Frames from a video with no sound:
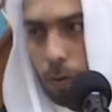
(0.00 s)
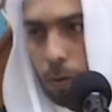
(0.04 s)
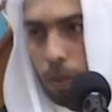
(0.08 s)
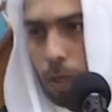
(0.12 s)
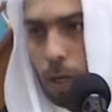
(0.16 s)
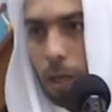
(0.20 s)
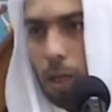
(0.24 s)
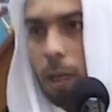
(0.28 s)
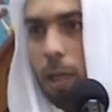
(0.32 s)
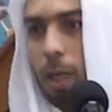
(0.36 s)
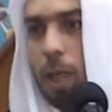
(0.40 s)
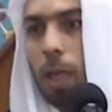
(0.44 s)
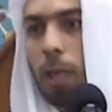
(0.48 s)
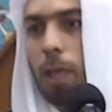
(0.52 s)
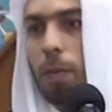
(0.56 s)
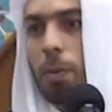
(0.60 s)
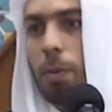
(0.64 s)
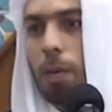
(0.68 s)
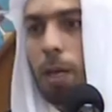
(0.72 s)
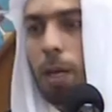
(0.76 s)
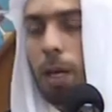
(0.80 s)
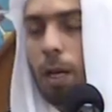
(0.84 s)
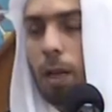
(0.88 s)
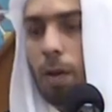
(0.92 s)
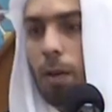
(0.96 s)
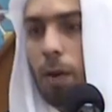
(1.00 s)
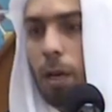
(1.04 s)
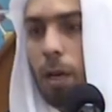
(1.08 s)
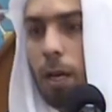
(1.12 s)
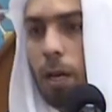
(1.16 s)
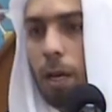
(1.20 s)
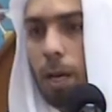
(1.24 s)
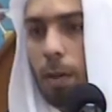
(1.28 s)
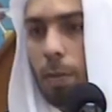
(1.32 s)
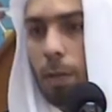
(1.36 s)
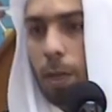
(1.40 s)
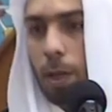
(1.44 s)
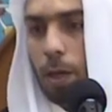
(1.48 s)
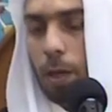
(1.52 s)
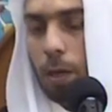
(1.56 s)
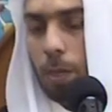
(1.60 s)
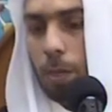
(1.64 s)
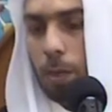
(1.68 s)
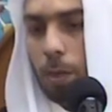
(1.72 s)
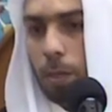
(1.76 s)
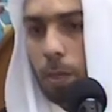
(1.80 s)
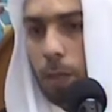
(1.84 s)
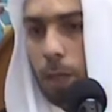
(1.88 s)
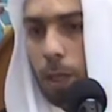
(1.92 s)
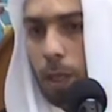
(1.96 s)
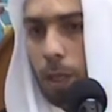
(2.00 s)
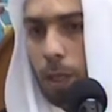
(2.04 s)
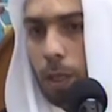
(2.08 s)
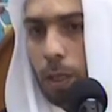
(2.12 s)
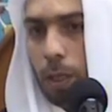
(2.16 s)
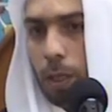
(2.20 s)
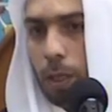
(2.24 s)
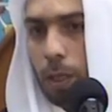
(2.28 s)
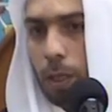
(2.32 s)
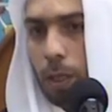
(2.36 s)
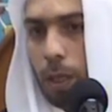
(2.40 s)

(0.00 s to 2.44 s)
كثير من أقوال أمير المؤمنين